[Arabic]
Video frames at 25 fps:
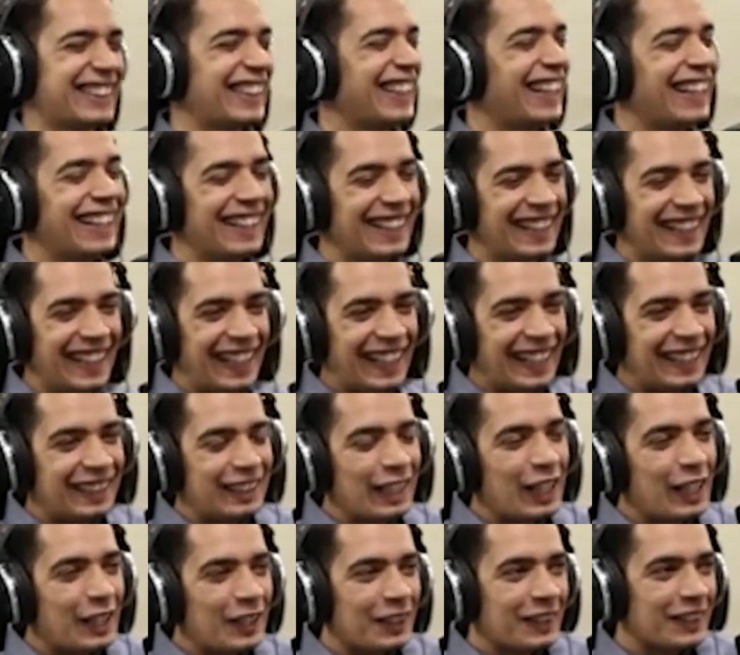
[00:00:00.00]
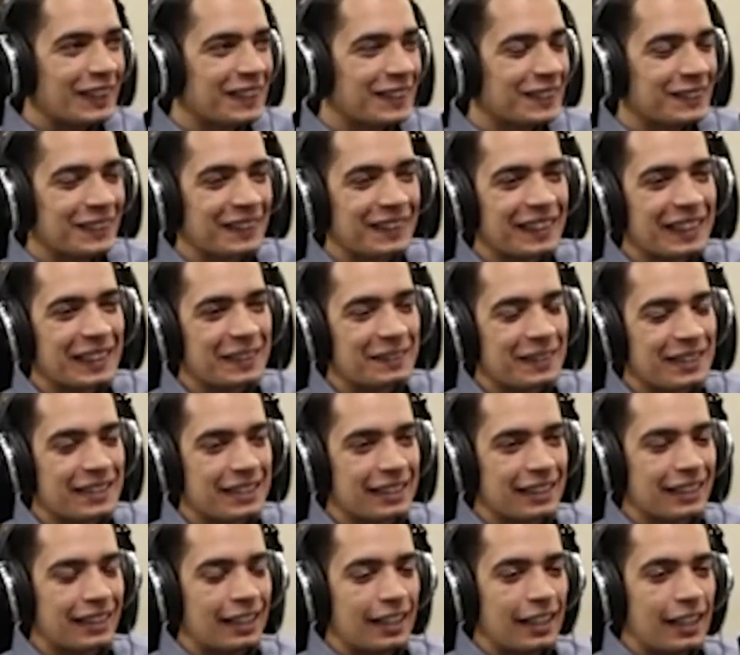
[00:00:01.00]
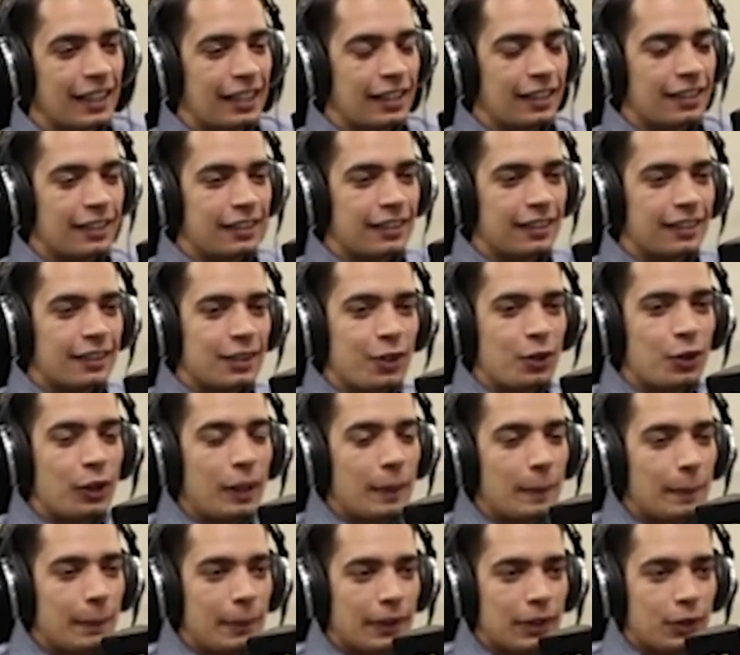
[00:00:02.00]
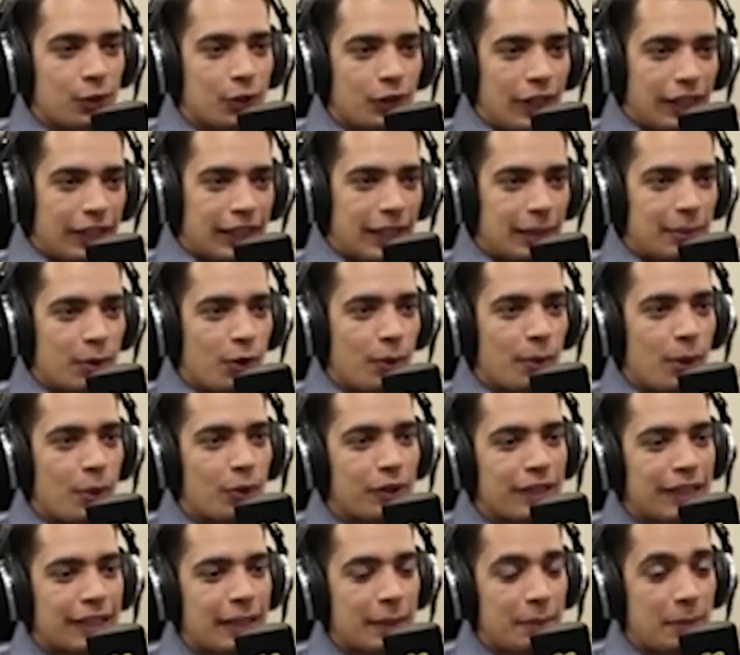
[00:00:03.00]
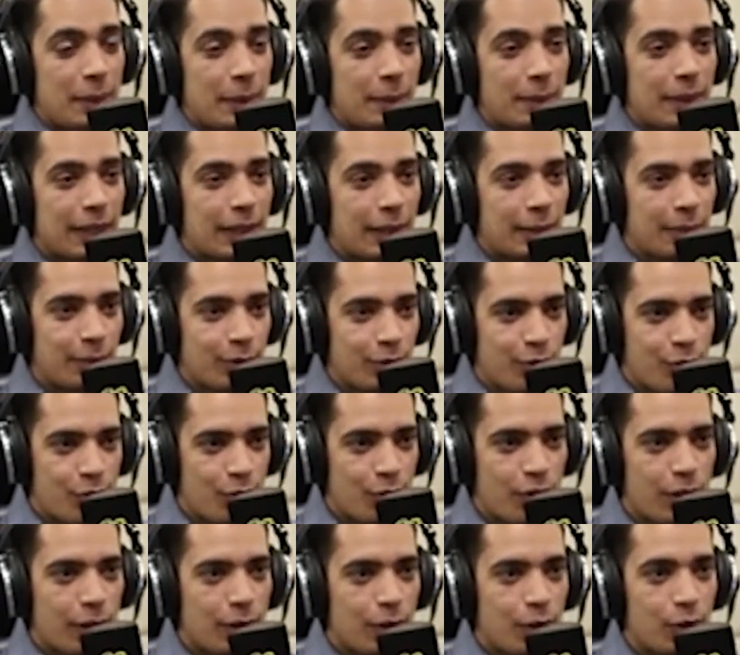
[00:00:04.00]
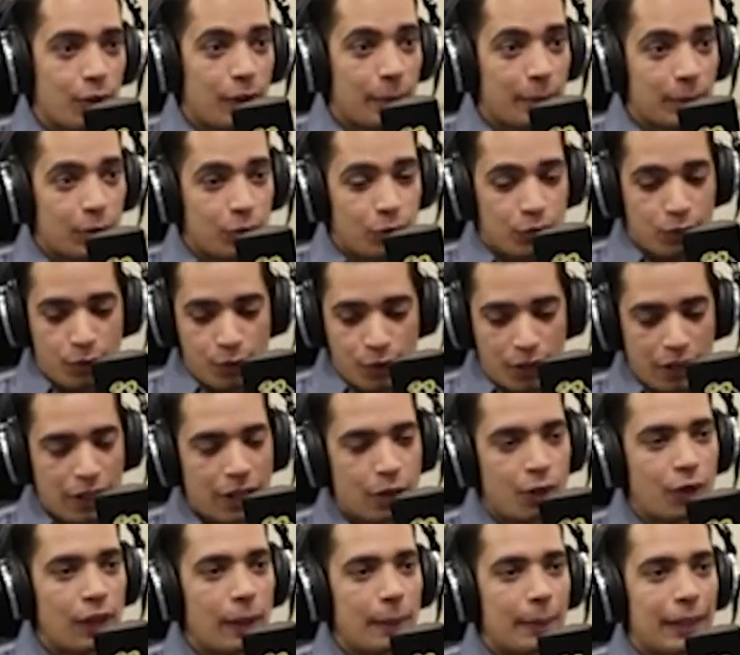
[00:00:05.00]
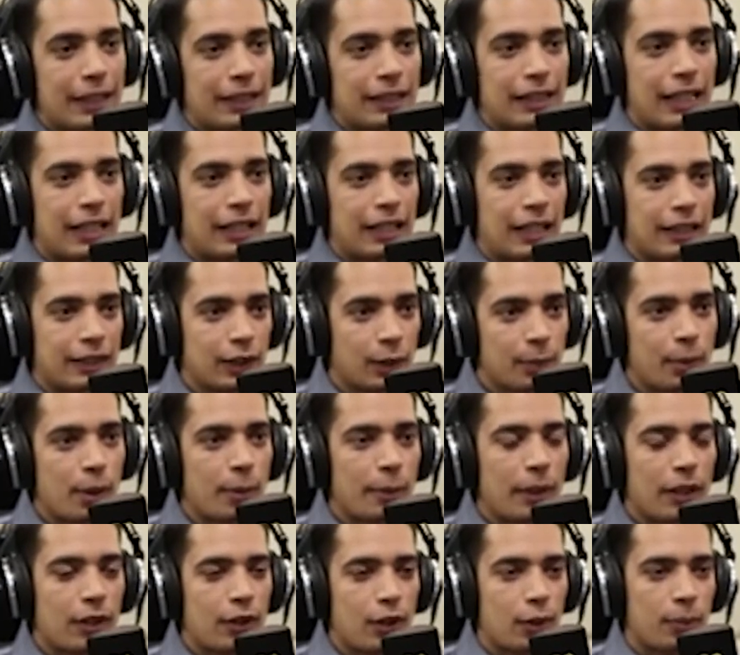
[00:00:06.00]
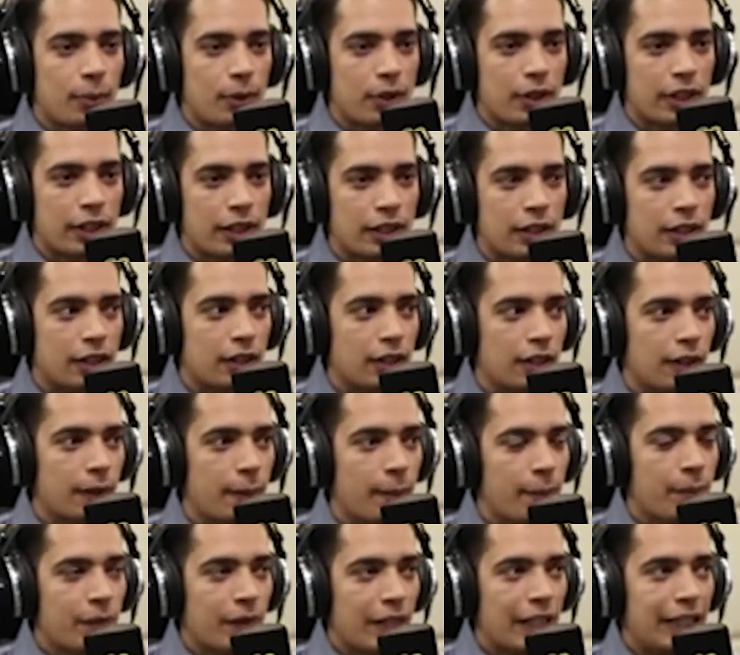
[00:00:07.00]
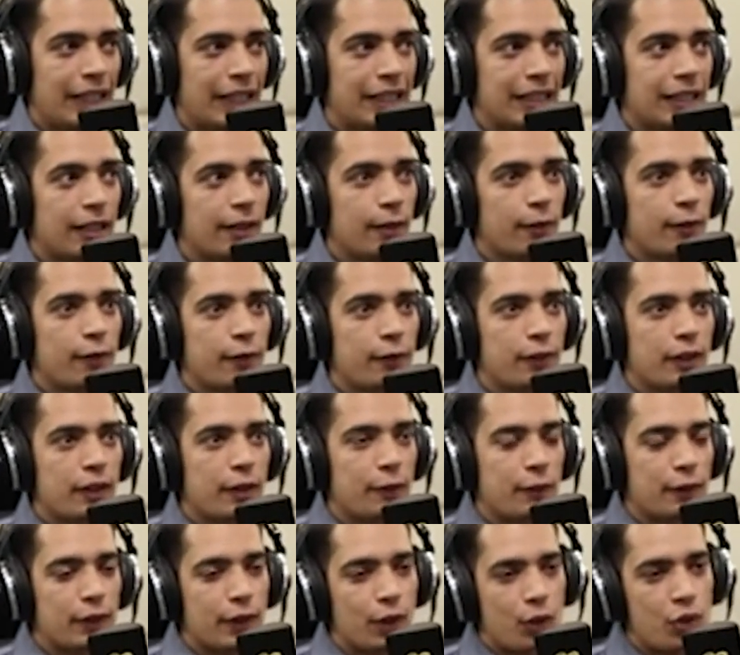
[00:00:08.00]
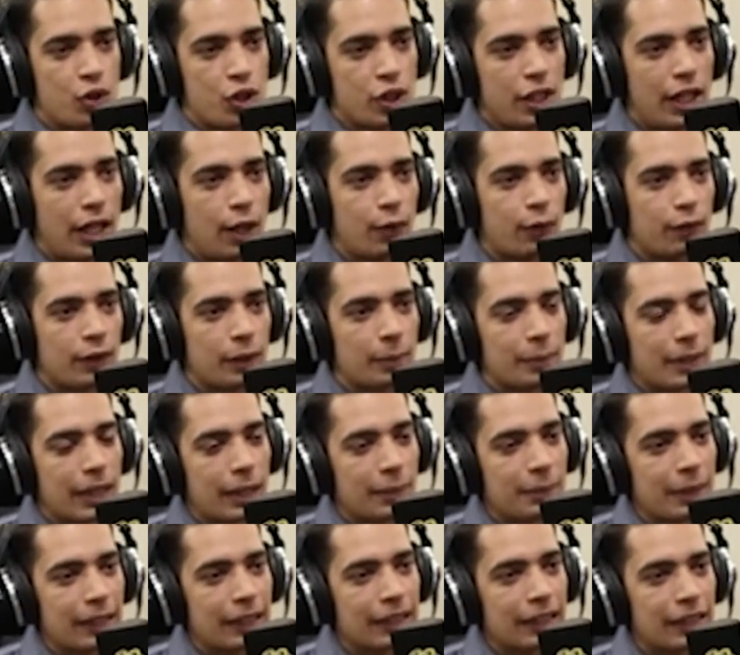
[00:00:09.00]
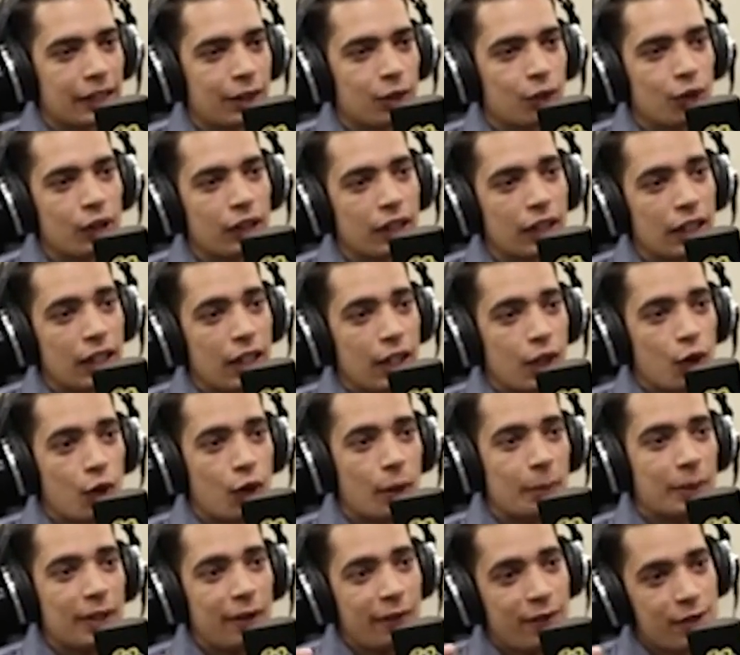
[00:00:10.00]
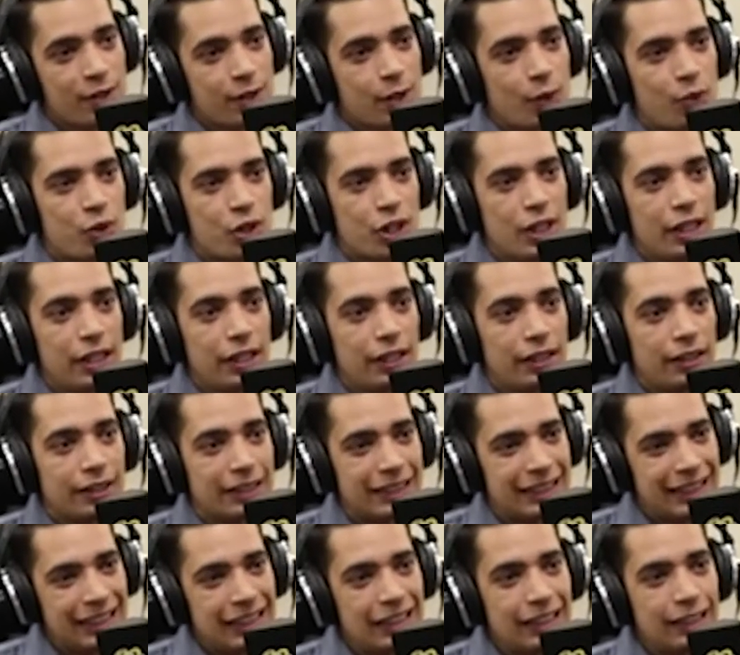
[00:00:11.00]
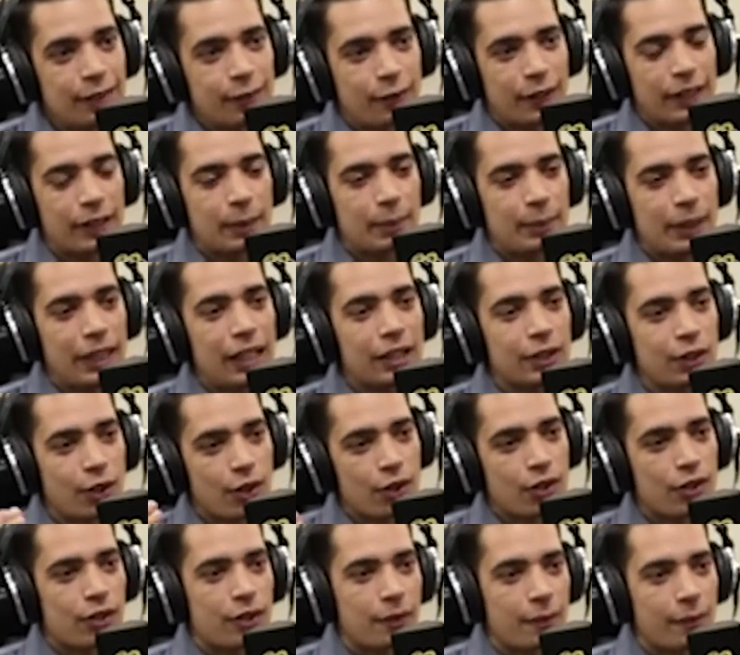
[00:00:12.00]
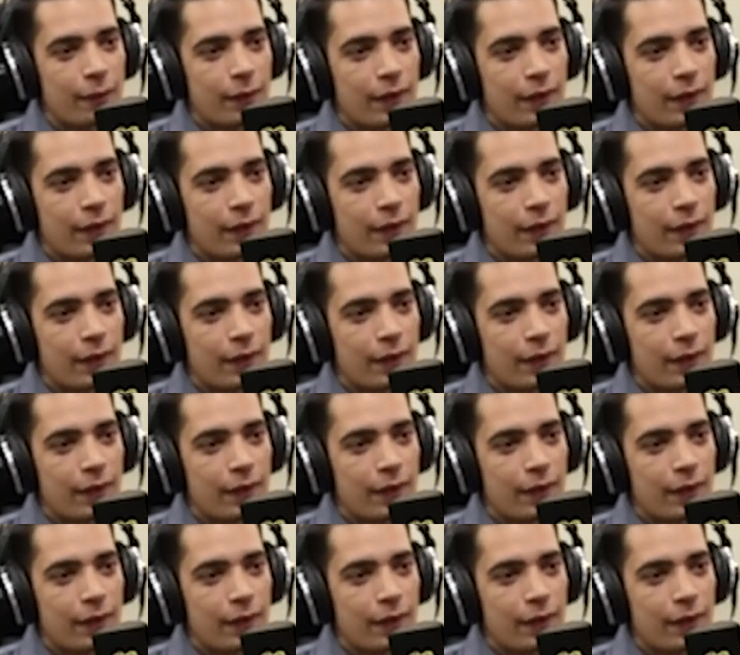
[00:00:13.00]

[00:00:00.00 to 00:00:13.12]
جاهل لا خالص والله بس آه، كل ما يكون عندك الموهبه وانت تنميها بجد من صغرك كل ما تكون صغير كل ما هتكبر معاك اكبر يعني احنا عندنا في, التوشيح او في الابتلاءات بتاعتنا دي نقول كل ما تحفظ توشيح ديني فانت بتعلى درجه